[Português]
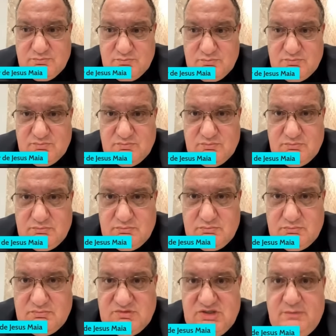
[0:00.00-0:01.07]
Sim.
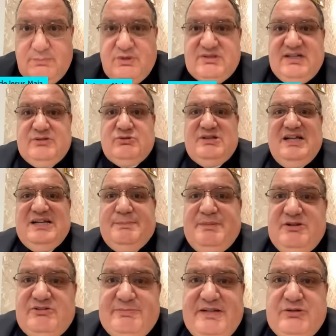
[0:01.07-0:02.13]
Portanto, dada
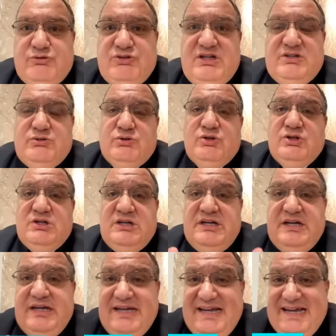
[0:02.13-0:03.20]
pelo Espírito Santo.
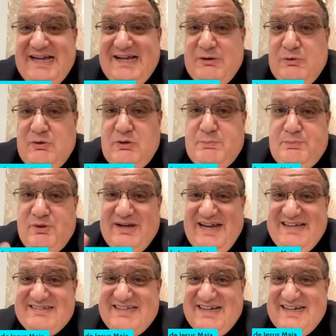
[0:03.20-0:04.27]
E por
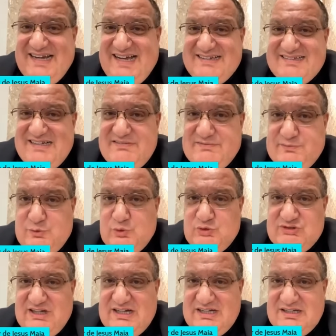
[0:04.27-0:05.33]
essa graça
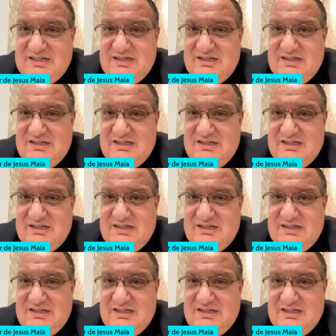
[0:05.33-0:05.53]
infusa,